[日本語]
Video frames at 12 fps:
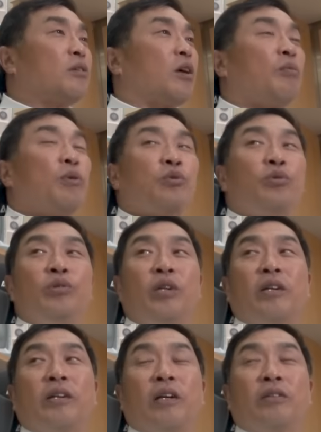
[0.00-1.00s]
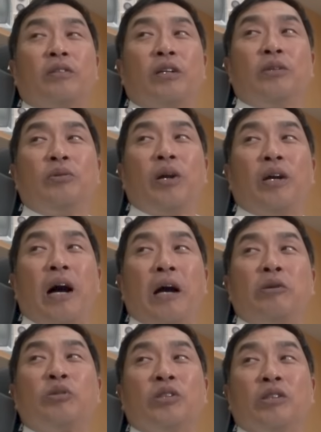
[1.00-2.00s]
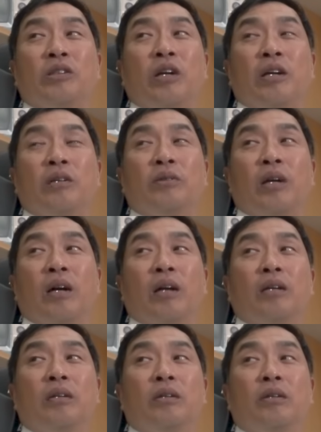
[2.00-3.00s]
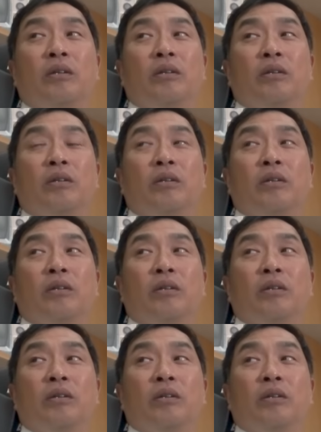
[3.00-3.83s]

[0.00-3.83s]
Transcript: 坂本君なんか簡単にフライ上げるし、外野フライ、ね、坂本も